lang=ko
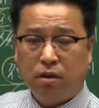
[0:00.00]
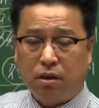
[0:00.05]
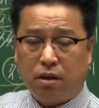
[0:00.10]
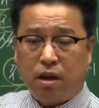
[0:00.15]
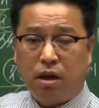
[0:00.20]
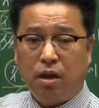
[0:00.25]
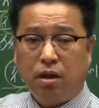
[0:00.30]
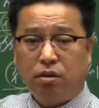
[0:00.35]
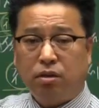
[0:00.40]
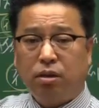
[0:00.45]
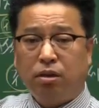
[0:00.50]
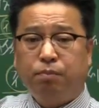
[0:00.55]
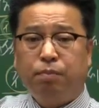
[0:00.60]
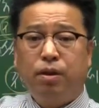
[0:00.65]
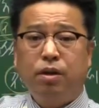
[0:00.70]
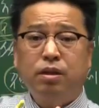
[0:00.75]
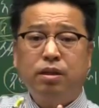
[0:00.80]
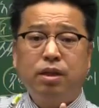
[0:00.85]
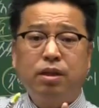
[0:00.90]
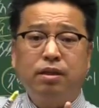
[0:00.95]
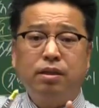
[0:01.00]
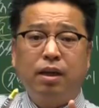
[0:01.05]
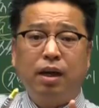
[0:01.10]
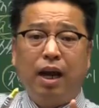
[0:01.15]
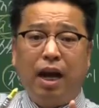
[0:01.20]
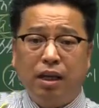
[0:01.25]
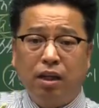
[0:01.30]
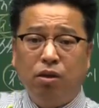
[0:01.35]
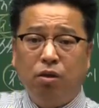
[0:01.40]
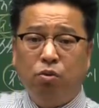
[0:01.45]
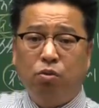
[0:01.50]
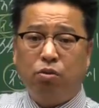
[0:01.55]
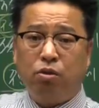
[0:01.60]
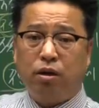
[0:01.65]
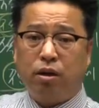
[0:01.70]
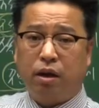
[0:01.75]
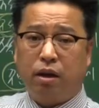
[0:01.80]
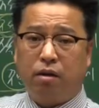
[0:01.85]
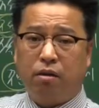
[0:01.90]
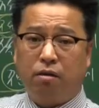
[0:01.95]
그러니까 특별 시생 아닌 걸
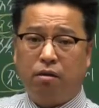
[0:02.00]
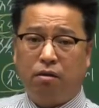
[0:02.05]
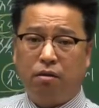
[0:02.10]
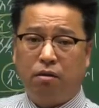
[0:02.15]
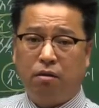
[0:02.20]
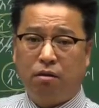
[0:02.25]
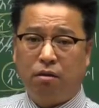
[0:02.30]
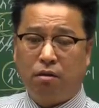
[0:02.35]
골라래요.